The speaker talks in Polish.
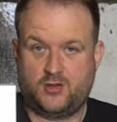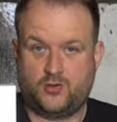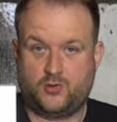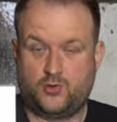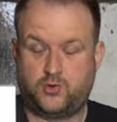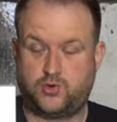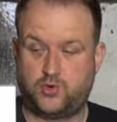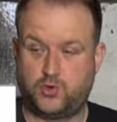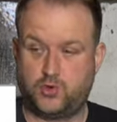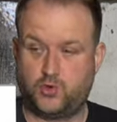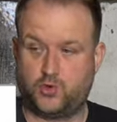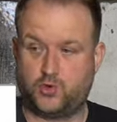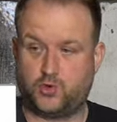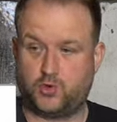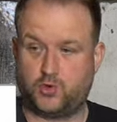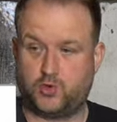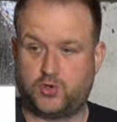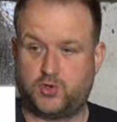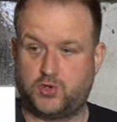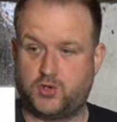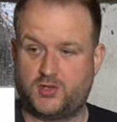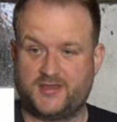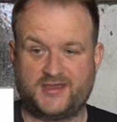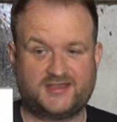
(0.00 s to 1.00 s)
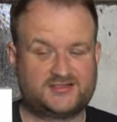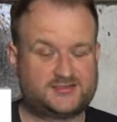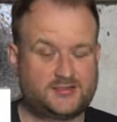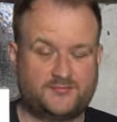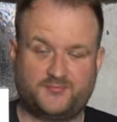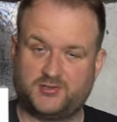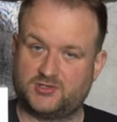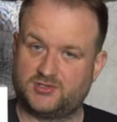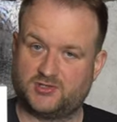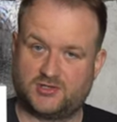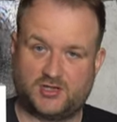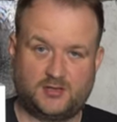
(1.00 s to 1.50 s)
uff, jestem
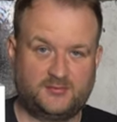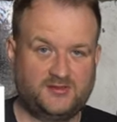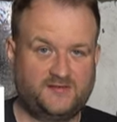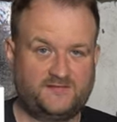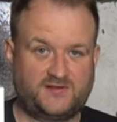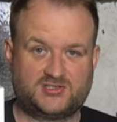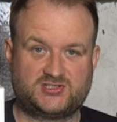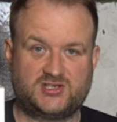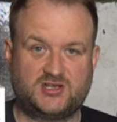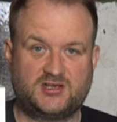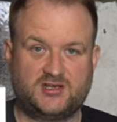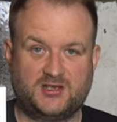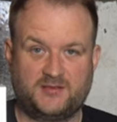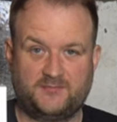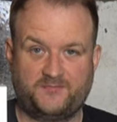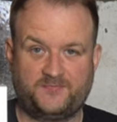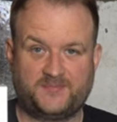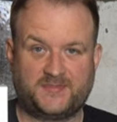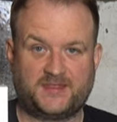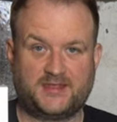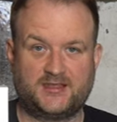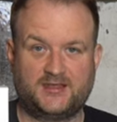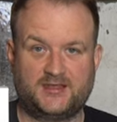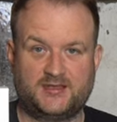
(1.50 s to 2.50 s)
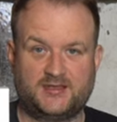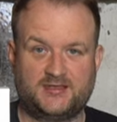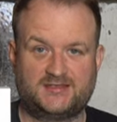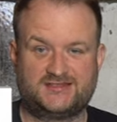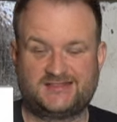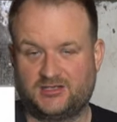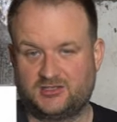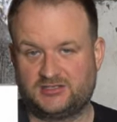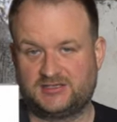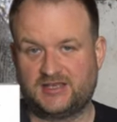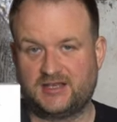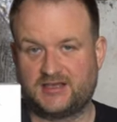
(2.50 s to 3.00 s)
pod ogromnym wrażeniem, e,
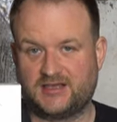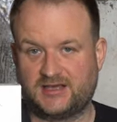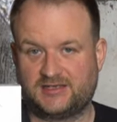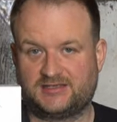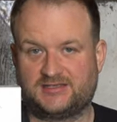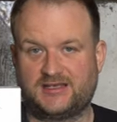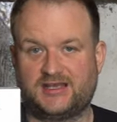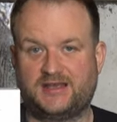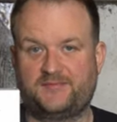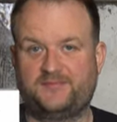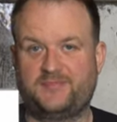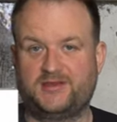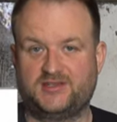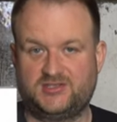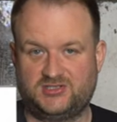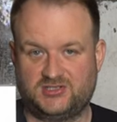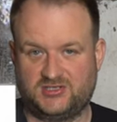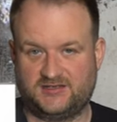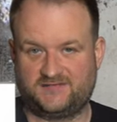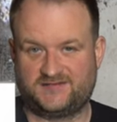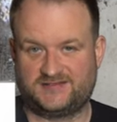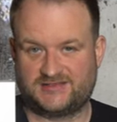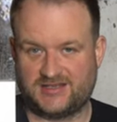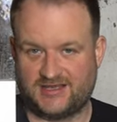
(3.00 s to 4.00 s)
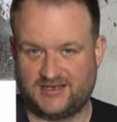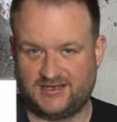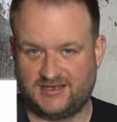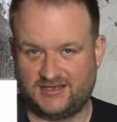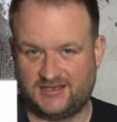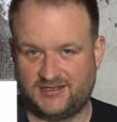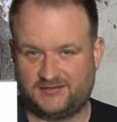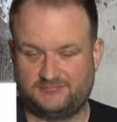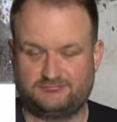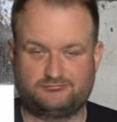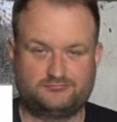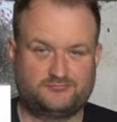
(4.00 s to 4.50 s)
co ta karta będzie w
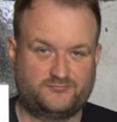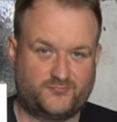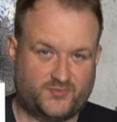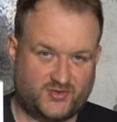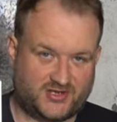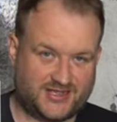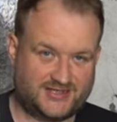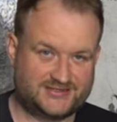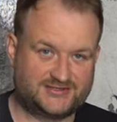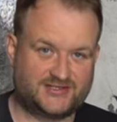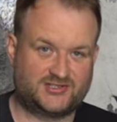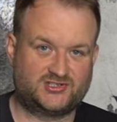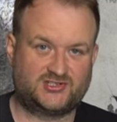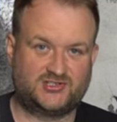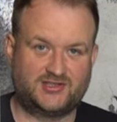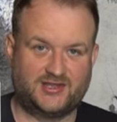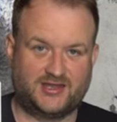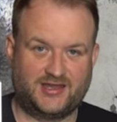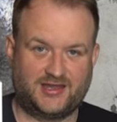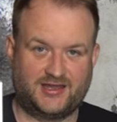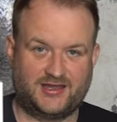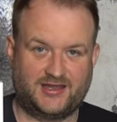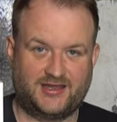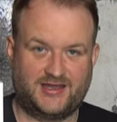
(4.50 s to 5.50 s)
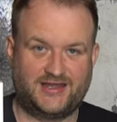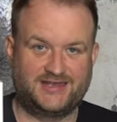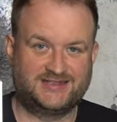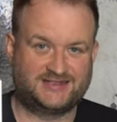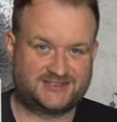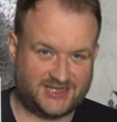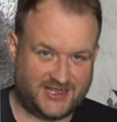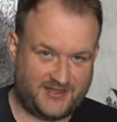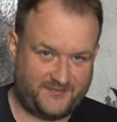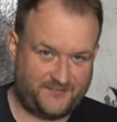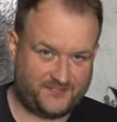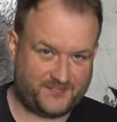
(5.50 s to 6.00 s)
stanie pokazać na LC.
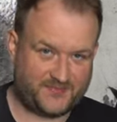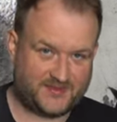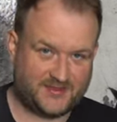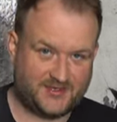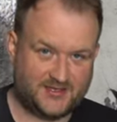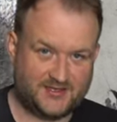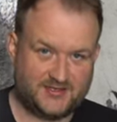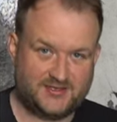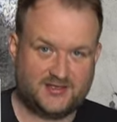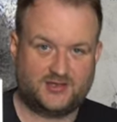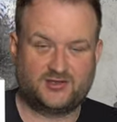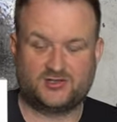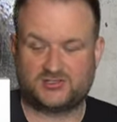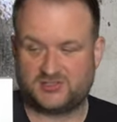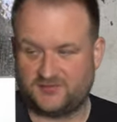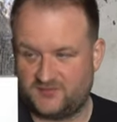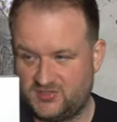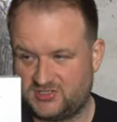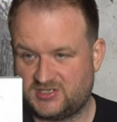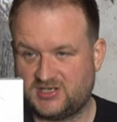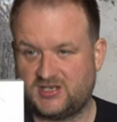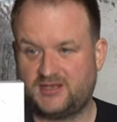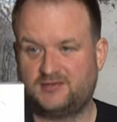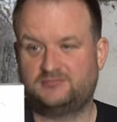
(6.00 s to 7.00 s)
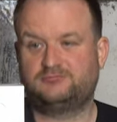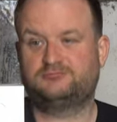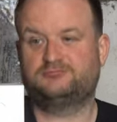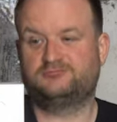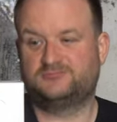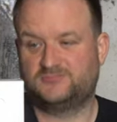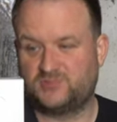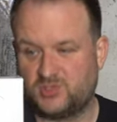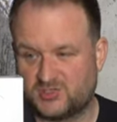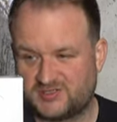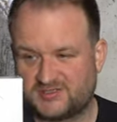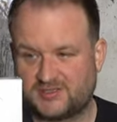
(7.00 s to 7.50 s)
Oczywiście
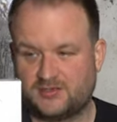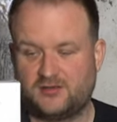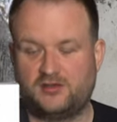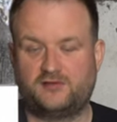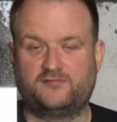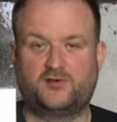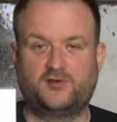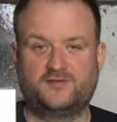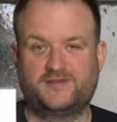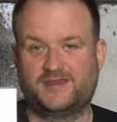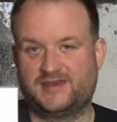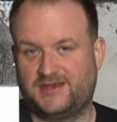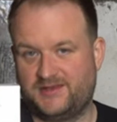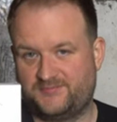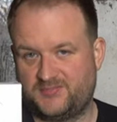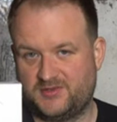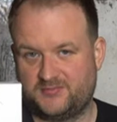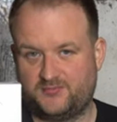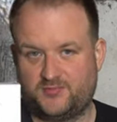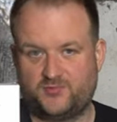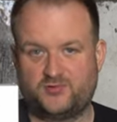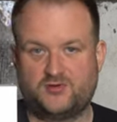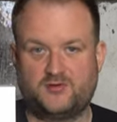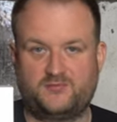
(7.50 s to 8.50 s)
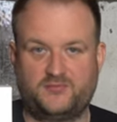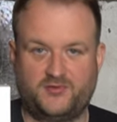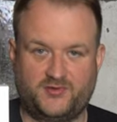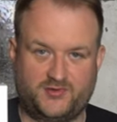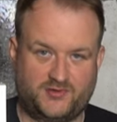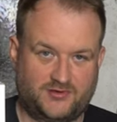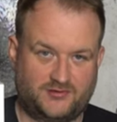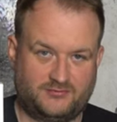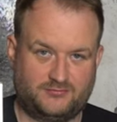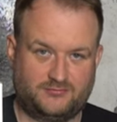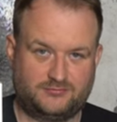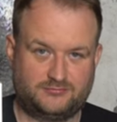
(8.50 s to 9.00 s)
docelowo najlepiej byłoby
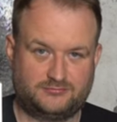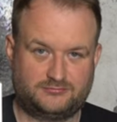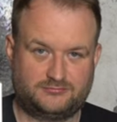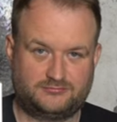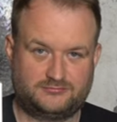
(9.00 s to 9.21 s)
ją